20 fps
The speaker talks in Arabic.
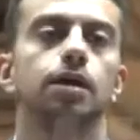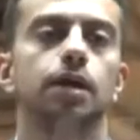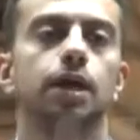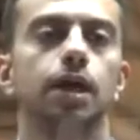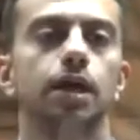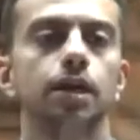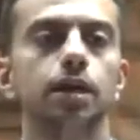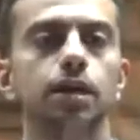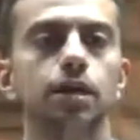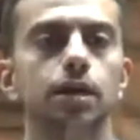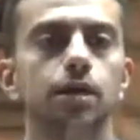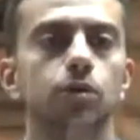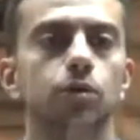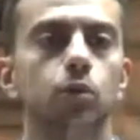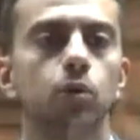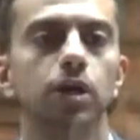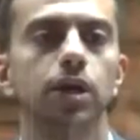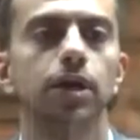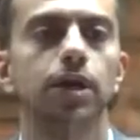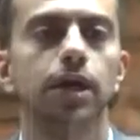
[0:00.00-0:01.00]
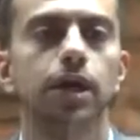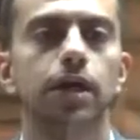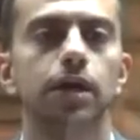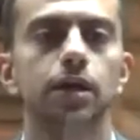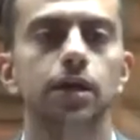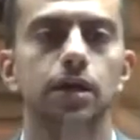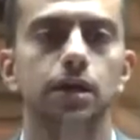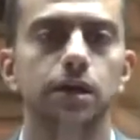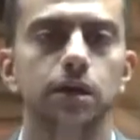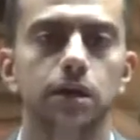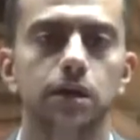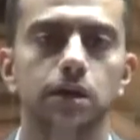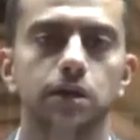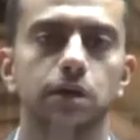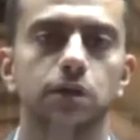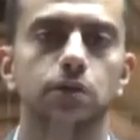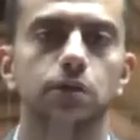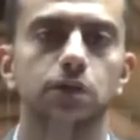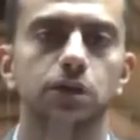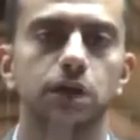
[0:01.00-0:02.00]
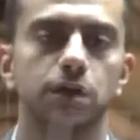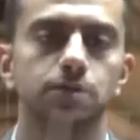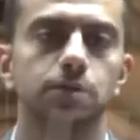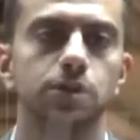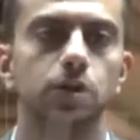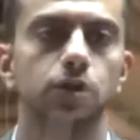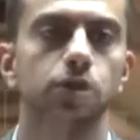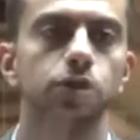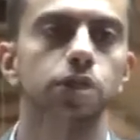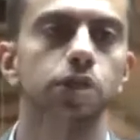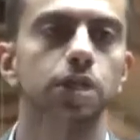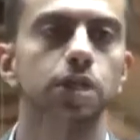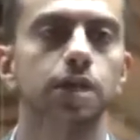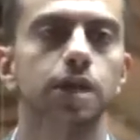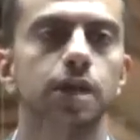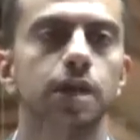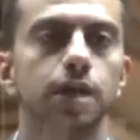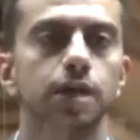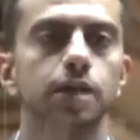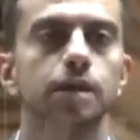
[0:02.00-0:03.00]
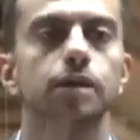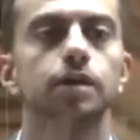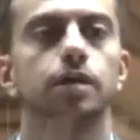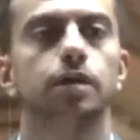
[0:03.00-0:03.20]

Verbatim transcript: كارهي كل كارهي ثورة 25 يناير